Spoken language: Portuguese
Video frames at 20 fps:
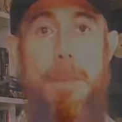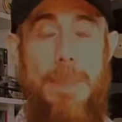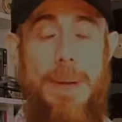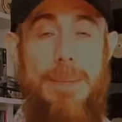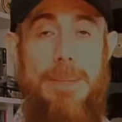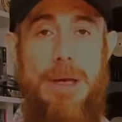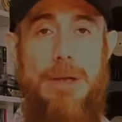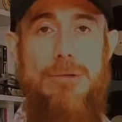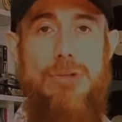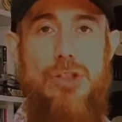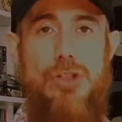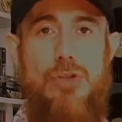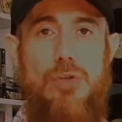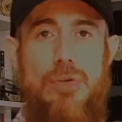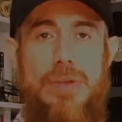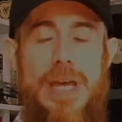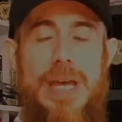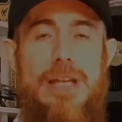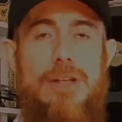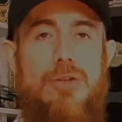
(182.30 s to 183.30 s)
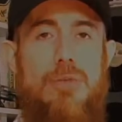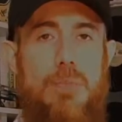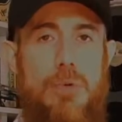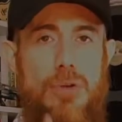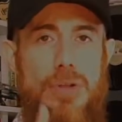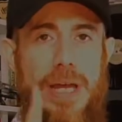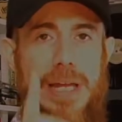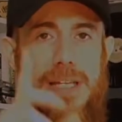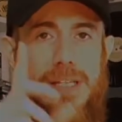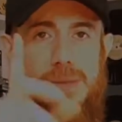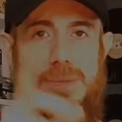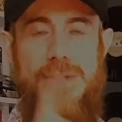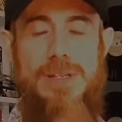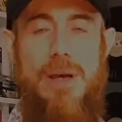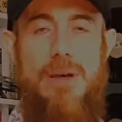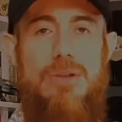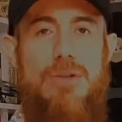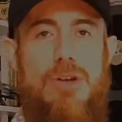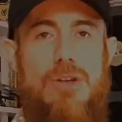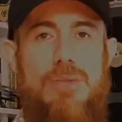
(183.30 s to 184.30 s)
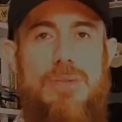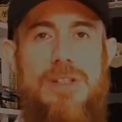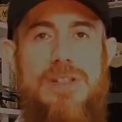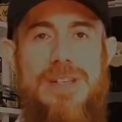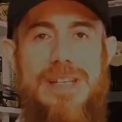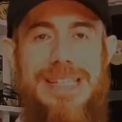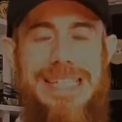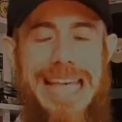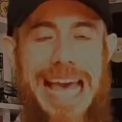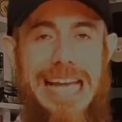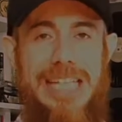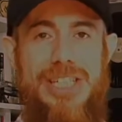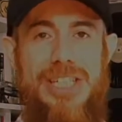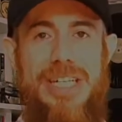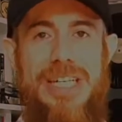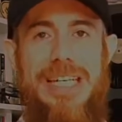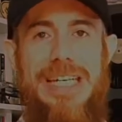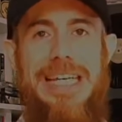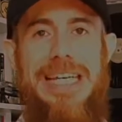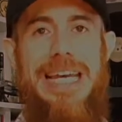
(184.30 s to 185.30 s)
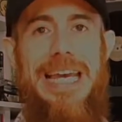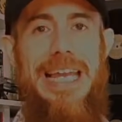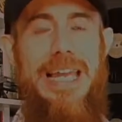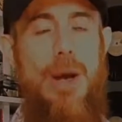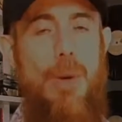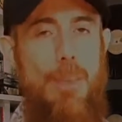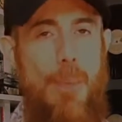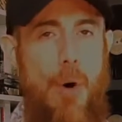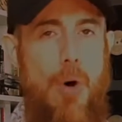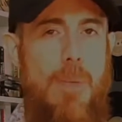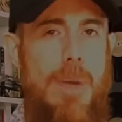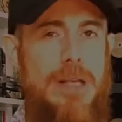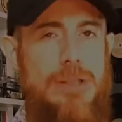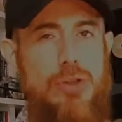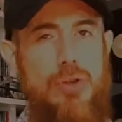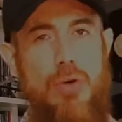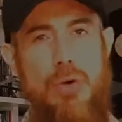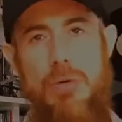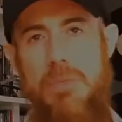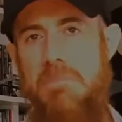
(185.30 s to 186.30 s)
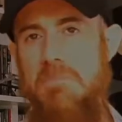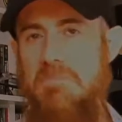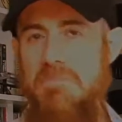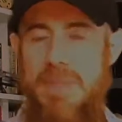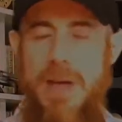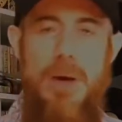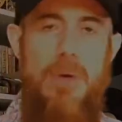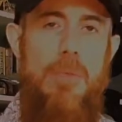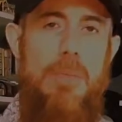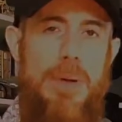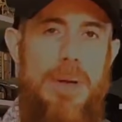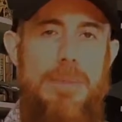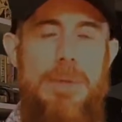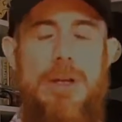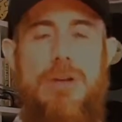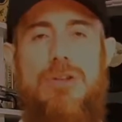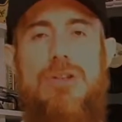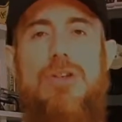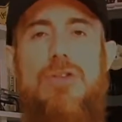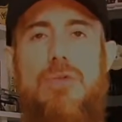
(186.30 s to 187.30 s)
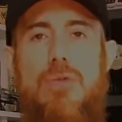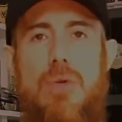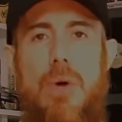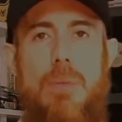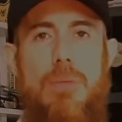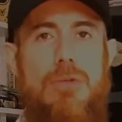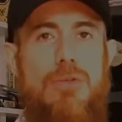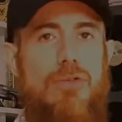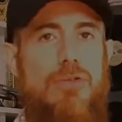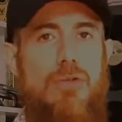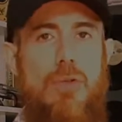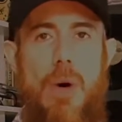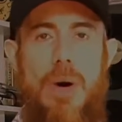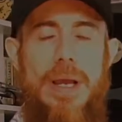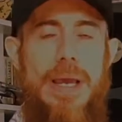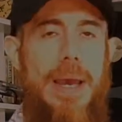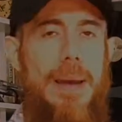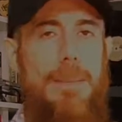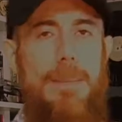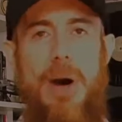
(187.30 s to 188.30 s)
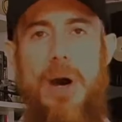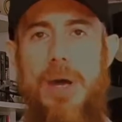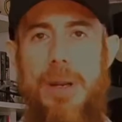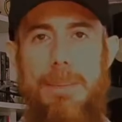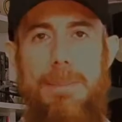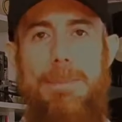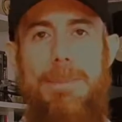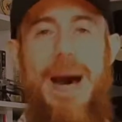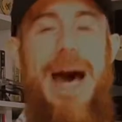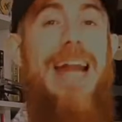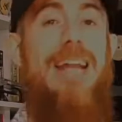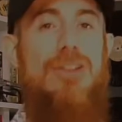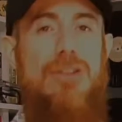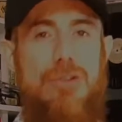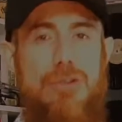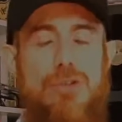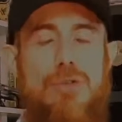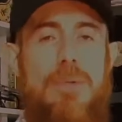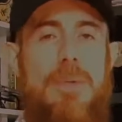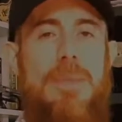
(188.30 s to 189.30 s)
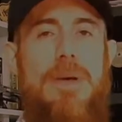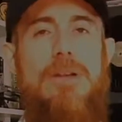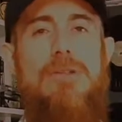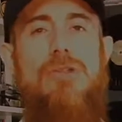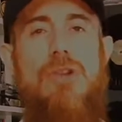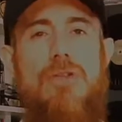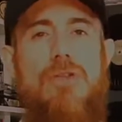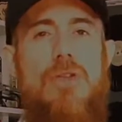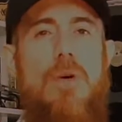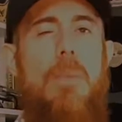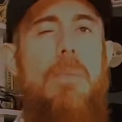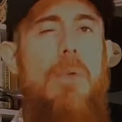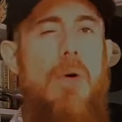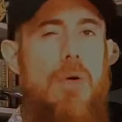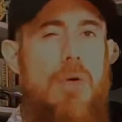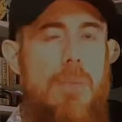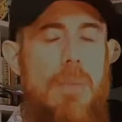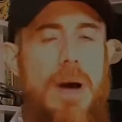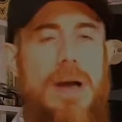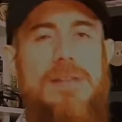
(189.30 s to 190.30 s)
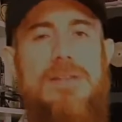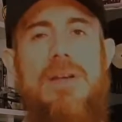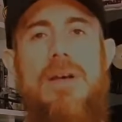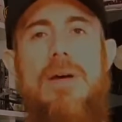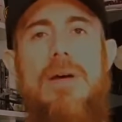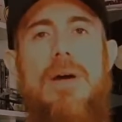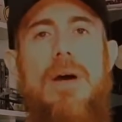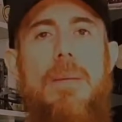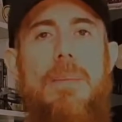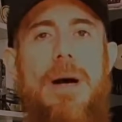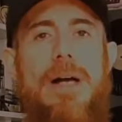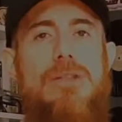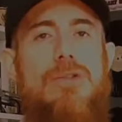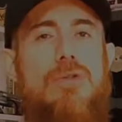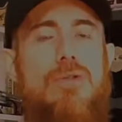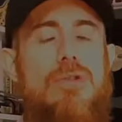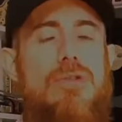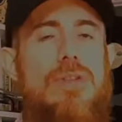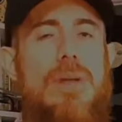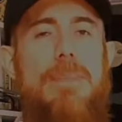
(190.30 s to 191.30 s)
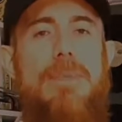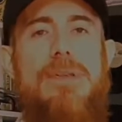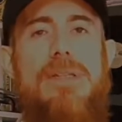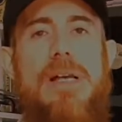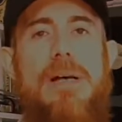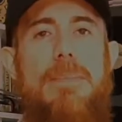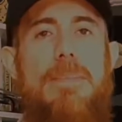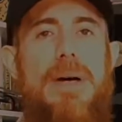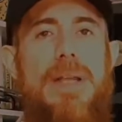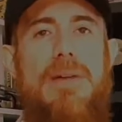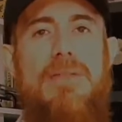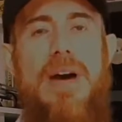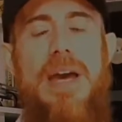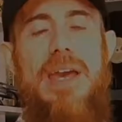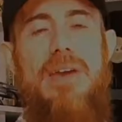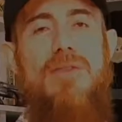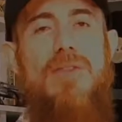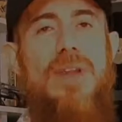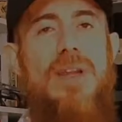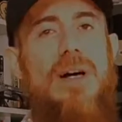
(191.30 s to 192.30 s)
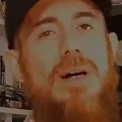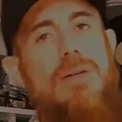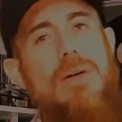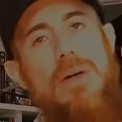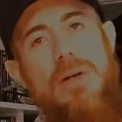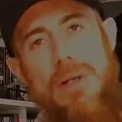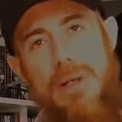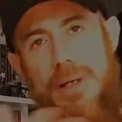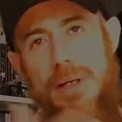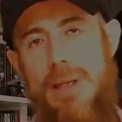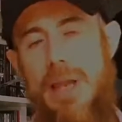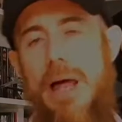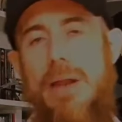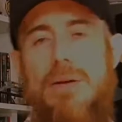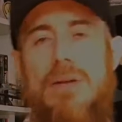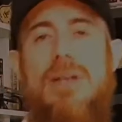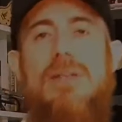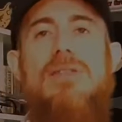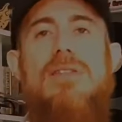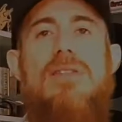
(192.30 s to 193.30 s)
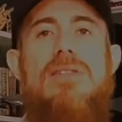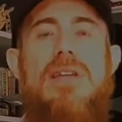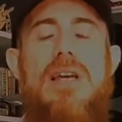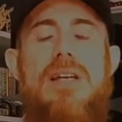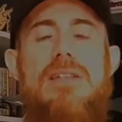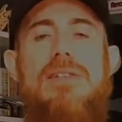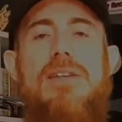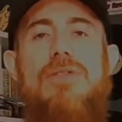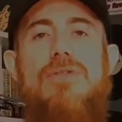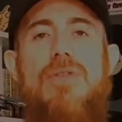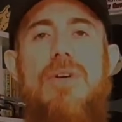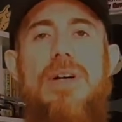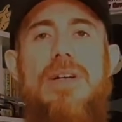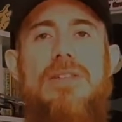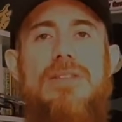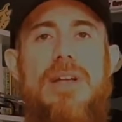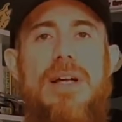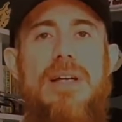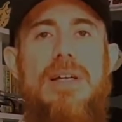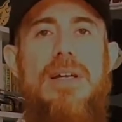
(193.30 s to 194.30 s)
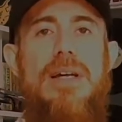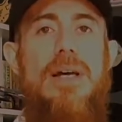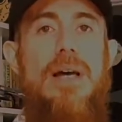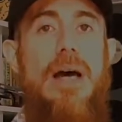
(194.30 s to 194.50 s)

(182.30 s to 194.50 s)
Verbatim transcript: primeiro disco deles, o Brutalism, saiu em 2017, ele é um pouco mais cru, né? O primeiro disco, como qualquer maior parte dos primeiros discos, são um pouco mais, mais crus, depois a banda vai refinando. Claro que existem exceções, né?